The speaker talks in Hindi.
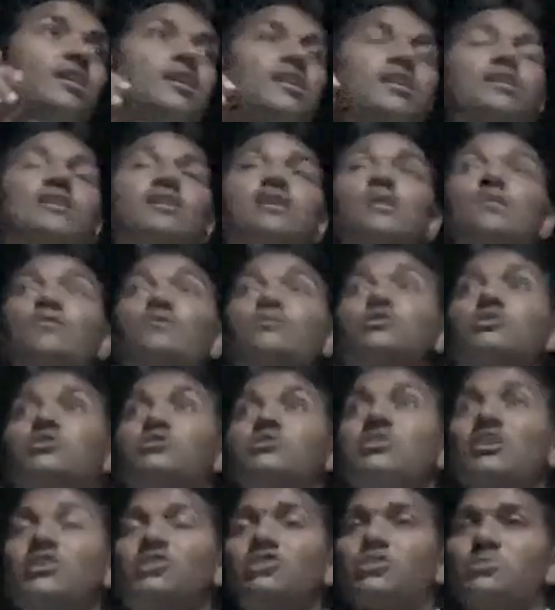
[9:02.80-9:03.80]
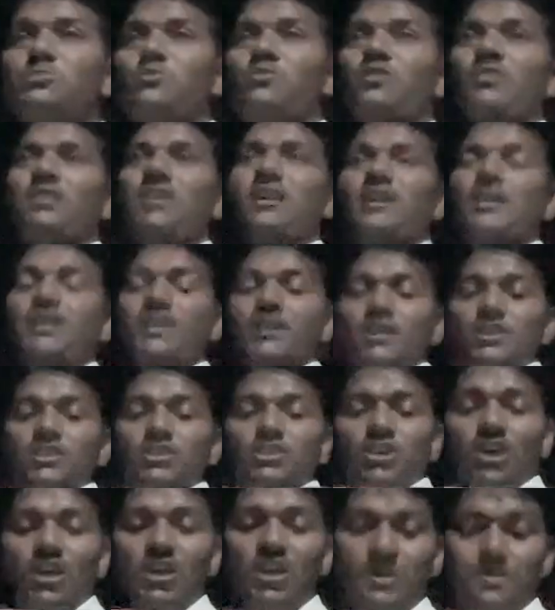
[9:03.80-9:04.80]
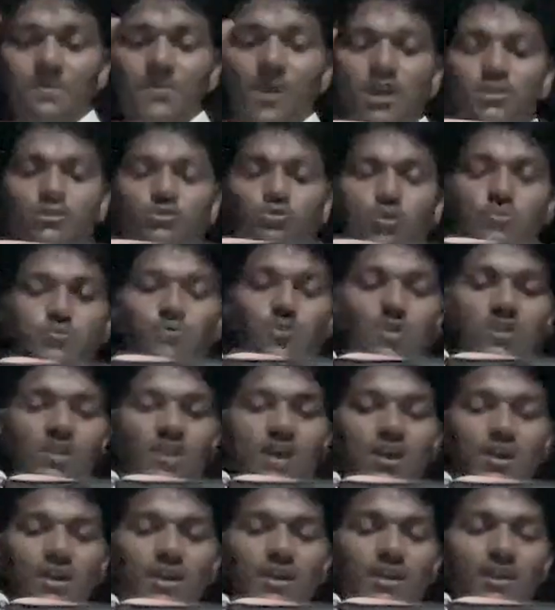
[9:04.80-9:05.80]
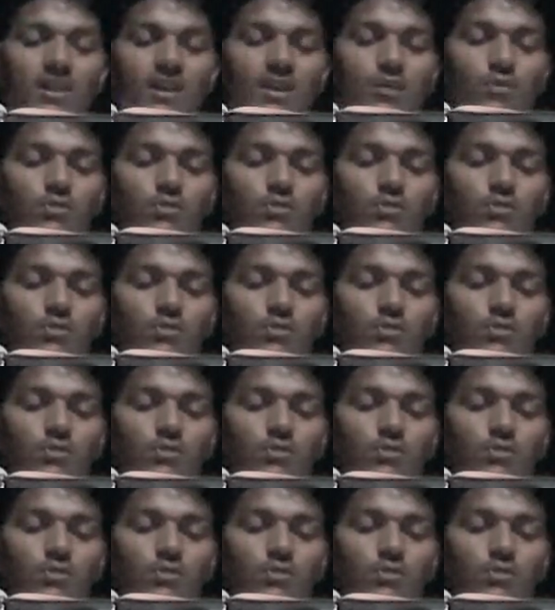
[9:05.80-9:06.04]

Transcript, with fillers: है उस सच बोलना है सही बात को बोलना है